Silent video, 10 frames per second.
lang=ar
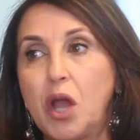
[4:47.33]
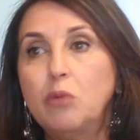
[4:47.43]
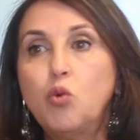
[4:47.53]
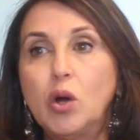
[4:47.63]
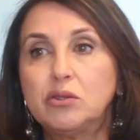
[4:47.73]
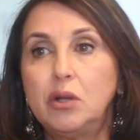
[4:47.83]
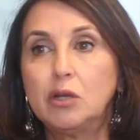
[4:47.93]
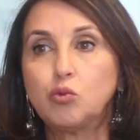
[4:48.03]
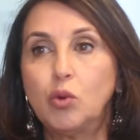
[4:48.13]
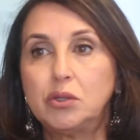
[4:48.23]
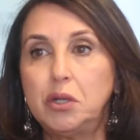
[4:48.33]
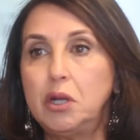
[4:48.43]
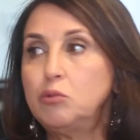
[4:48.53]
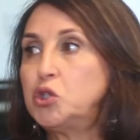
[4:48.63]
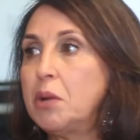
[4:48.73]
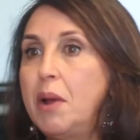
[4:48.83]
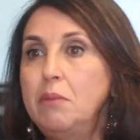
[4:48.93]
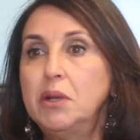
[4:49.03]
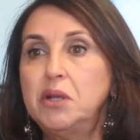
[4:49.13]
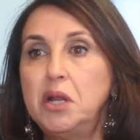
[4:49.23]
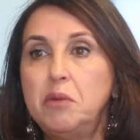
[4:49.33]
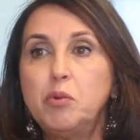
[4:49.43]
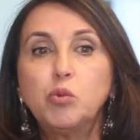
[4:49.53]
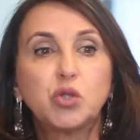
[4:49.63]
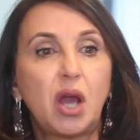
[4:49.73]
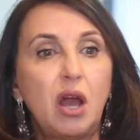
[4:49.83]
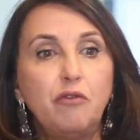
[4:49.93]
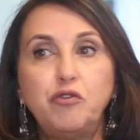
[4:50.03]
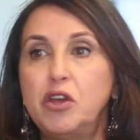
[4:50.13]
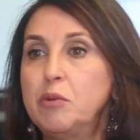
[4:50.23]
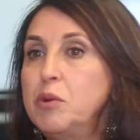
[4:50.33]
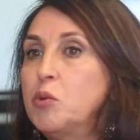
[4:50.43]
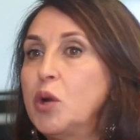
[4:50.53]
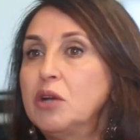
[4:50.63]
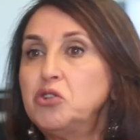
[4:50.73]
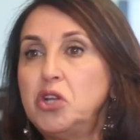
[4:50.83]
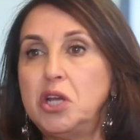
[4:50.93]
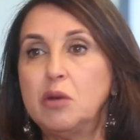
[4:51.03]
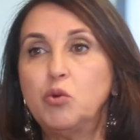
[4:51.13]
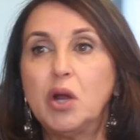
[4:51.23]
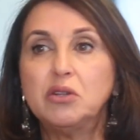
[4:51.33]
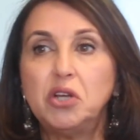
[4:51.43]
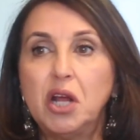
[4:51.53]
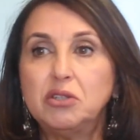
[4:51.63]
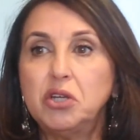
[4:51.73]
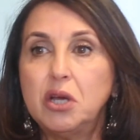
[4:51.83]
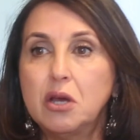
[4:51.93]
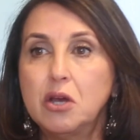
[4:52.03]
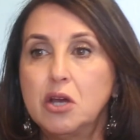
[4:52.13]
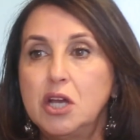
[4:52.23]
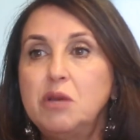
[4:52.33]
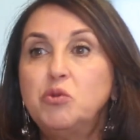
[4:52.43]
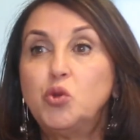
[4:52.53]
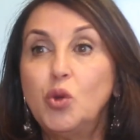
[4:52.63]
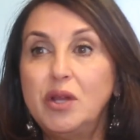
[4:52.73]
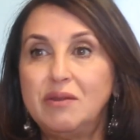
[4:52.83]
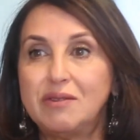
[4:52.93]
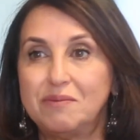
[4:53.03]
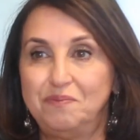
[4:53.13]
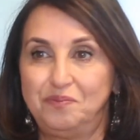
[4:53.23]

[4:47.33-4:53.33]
المواطنات والمواطنين المجتمع المدني بمثقفيه بمناضليه مناضلاته يمدوا اليد